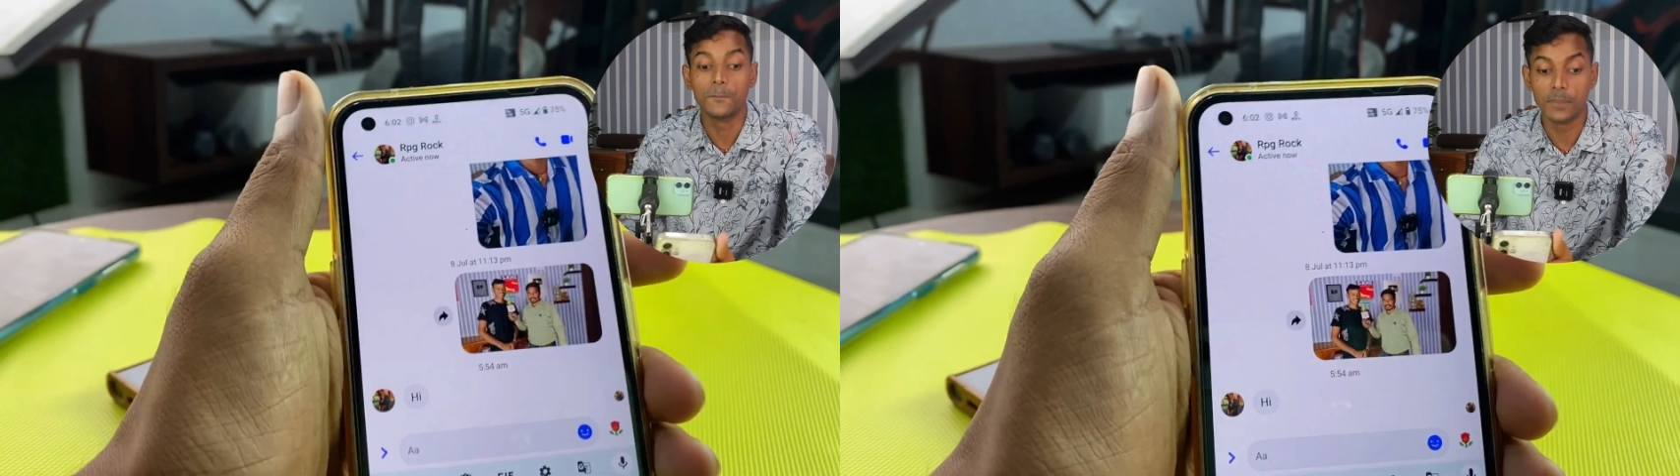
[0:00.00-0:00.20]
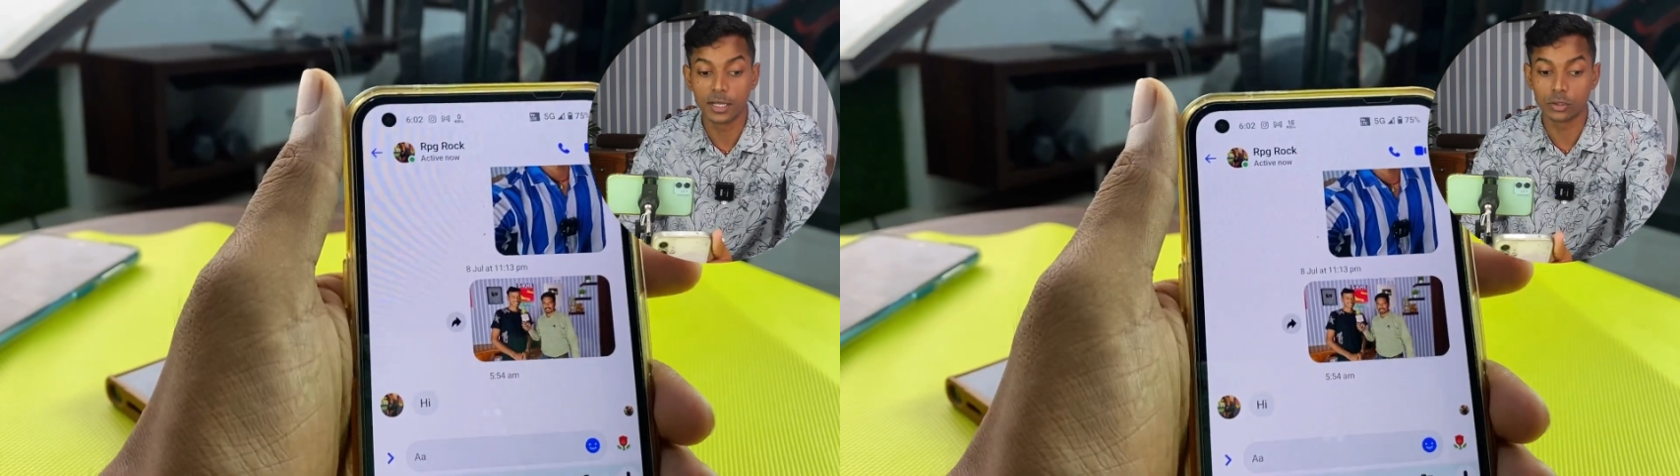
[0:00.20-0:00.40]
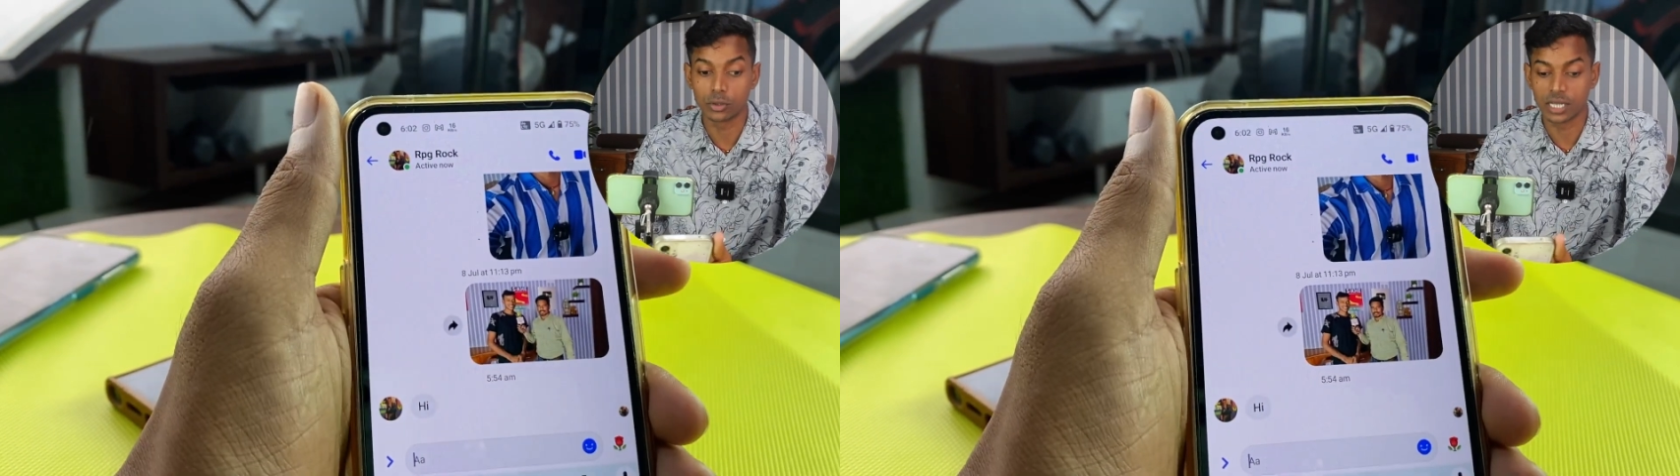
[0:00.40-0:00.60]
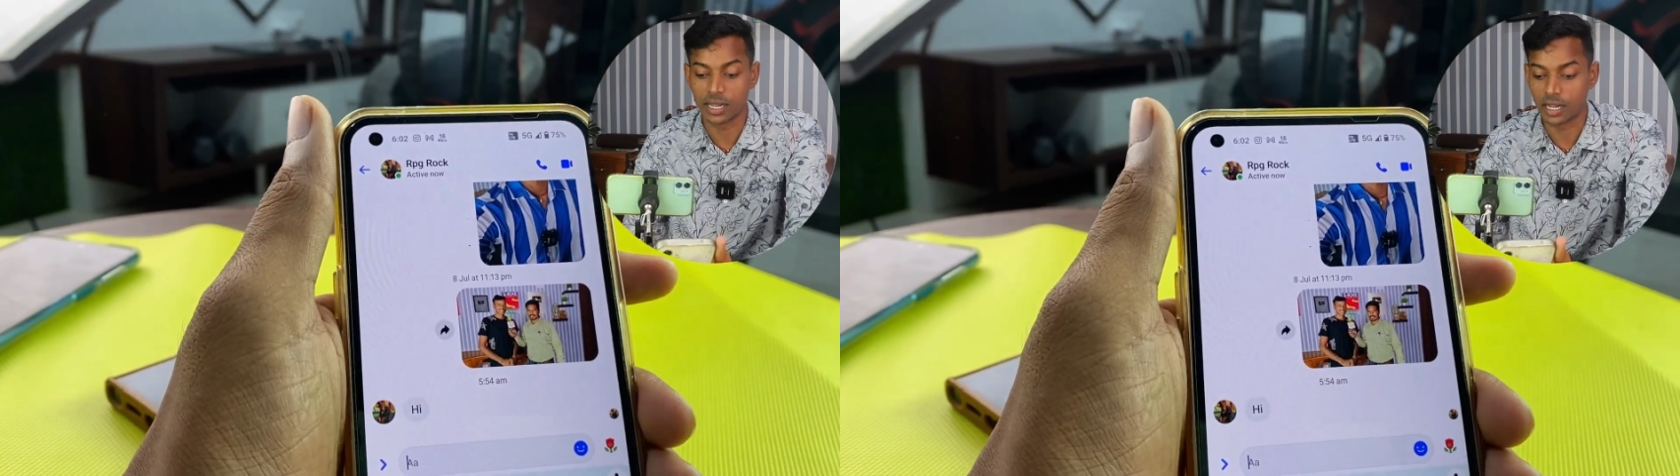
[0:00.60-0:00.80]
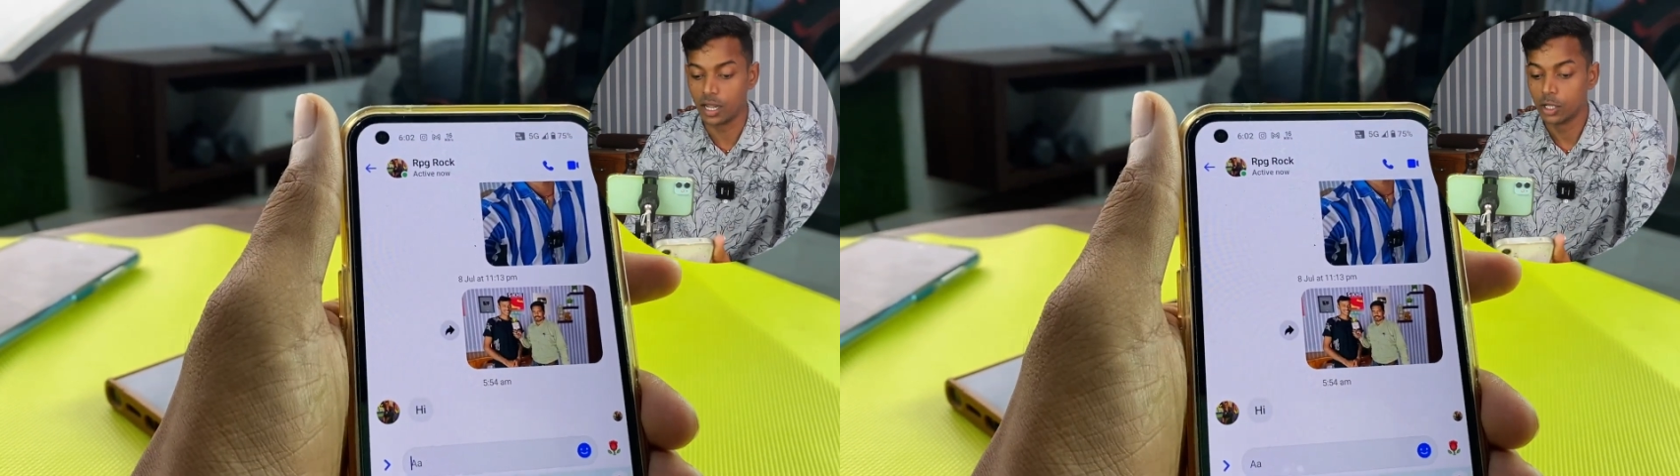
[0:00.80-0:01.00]
बंद हो
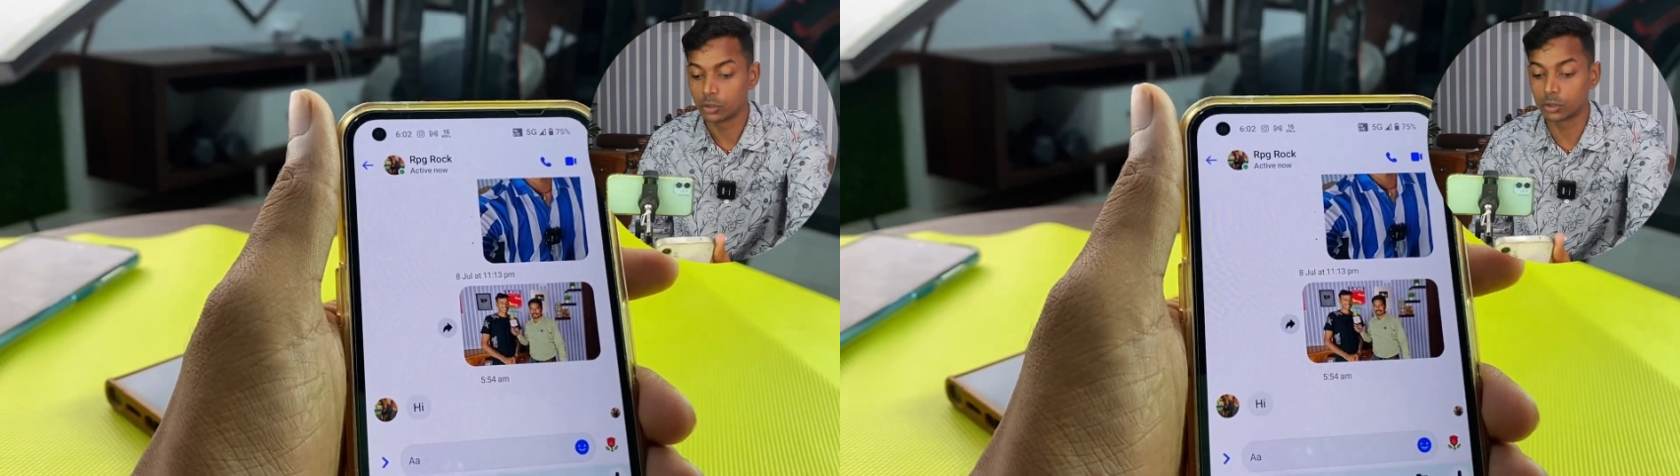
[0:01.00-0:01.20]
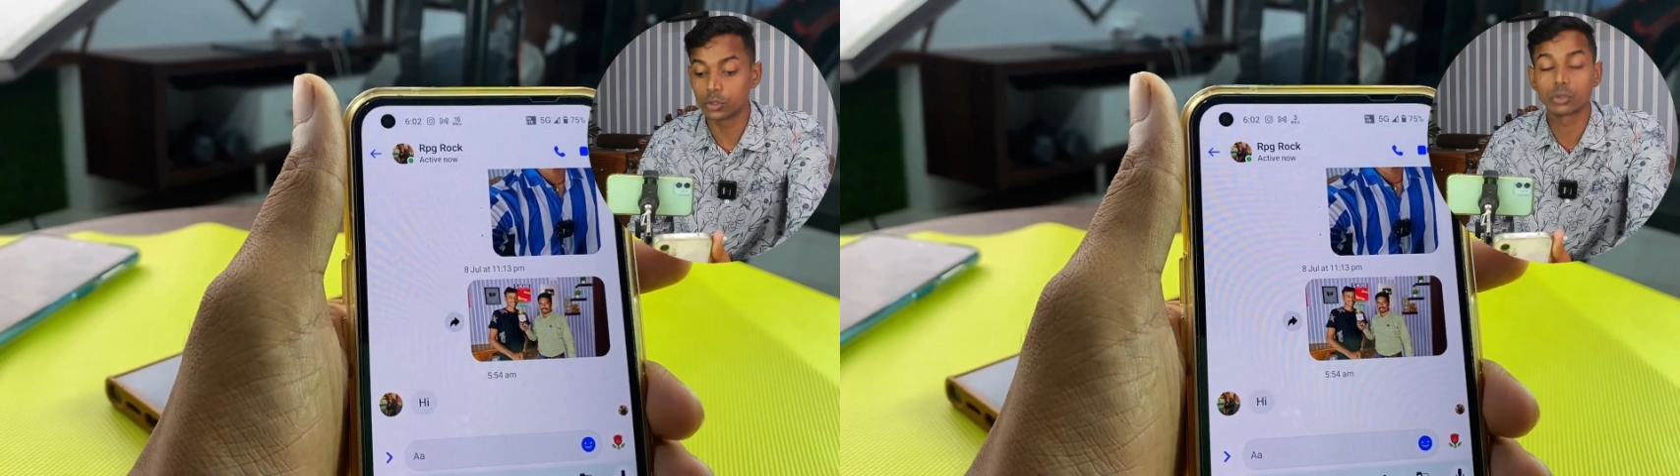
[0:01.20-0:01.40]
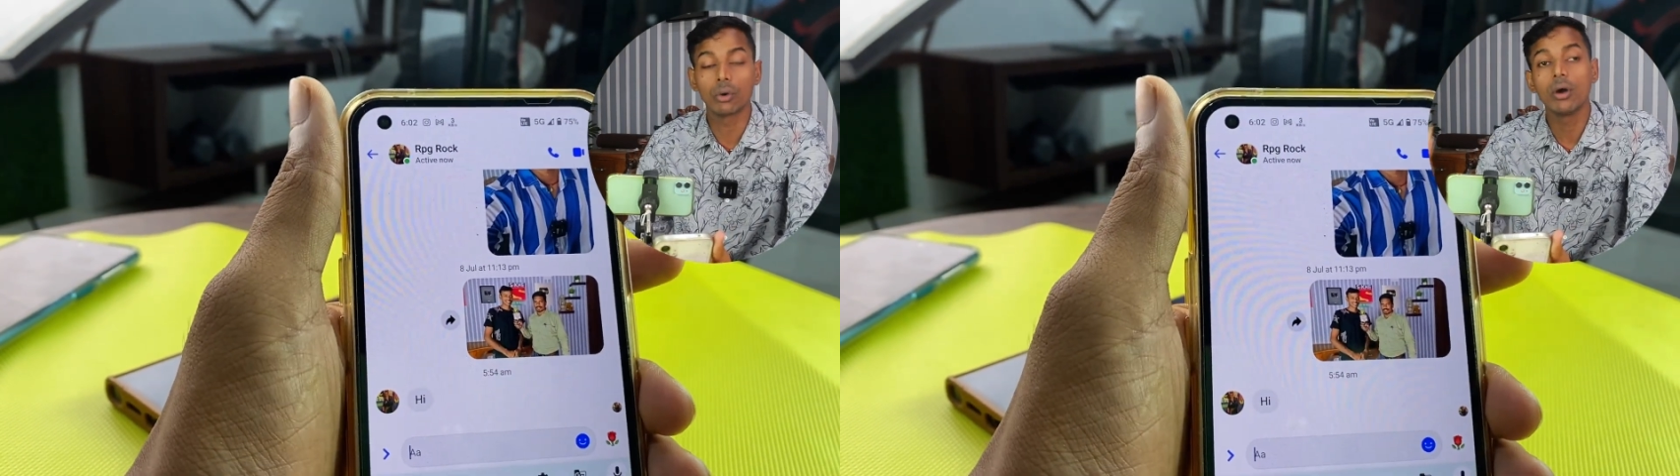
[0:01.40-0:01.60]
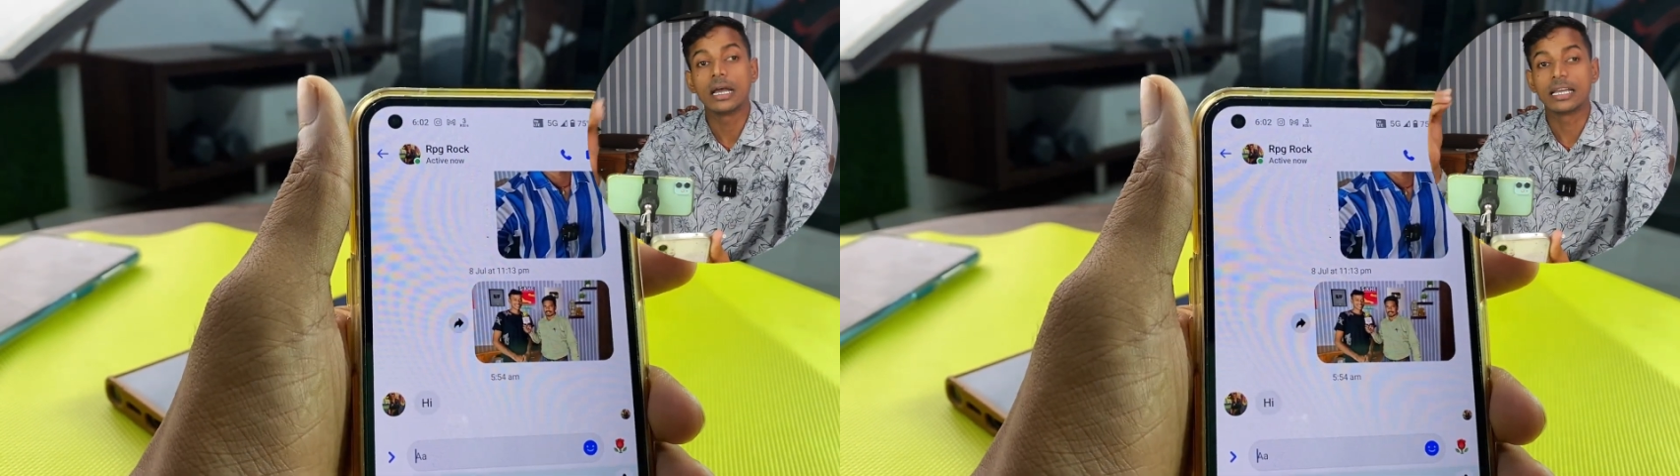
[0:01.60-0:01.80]
जाएगा तो दोस्तों